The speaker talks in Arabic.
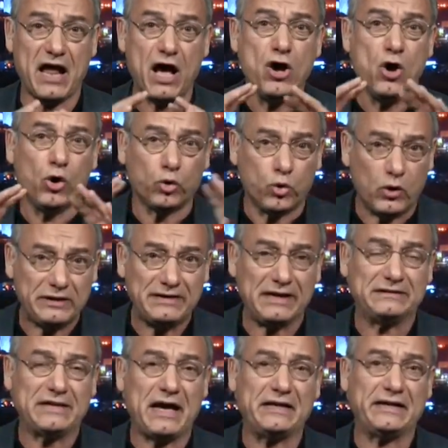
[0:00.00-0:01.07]

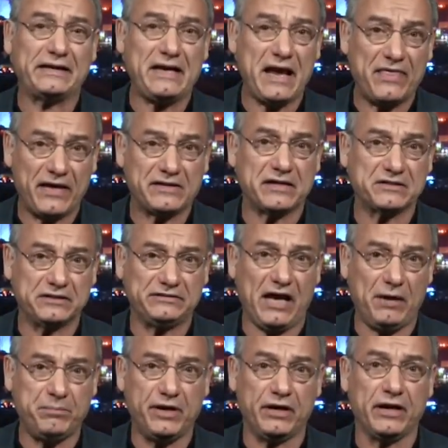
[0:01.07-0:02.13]
لماذا لماذا استاذ
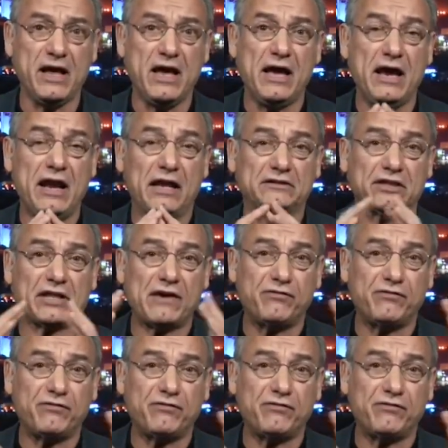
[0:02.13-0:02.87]
طارق آه،